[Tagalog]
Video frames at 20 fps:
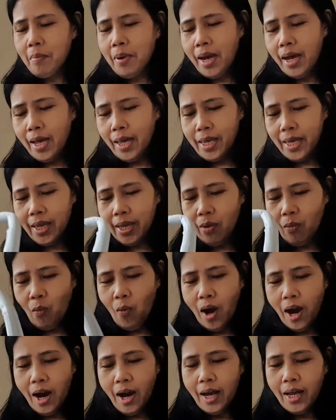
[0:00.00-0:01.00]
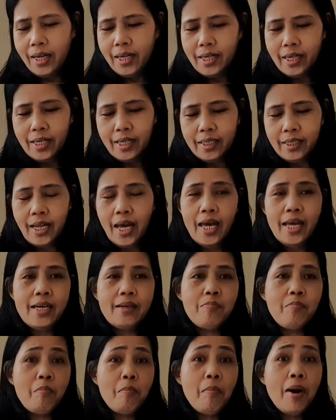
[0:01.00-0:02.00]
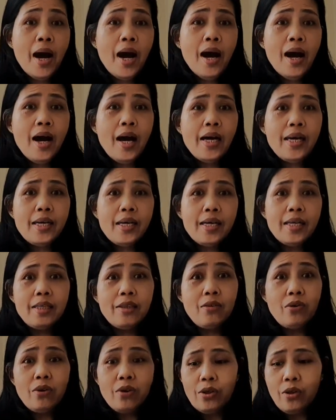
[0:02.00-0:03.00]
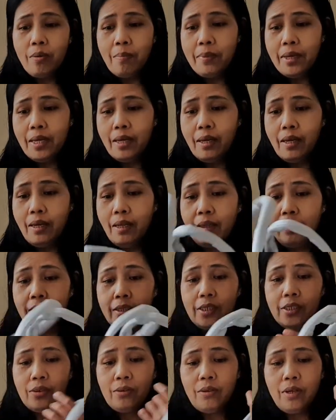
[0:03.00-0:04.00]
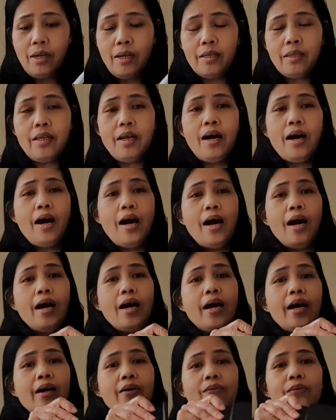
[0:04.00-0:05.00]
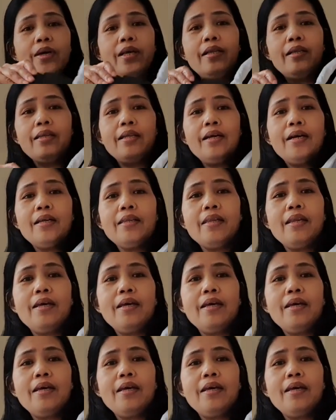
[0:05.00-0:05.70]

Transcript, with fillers: my wallet, and my documents so that I will not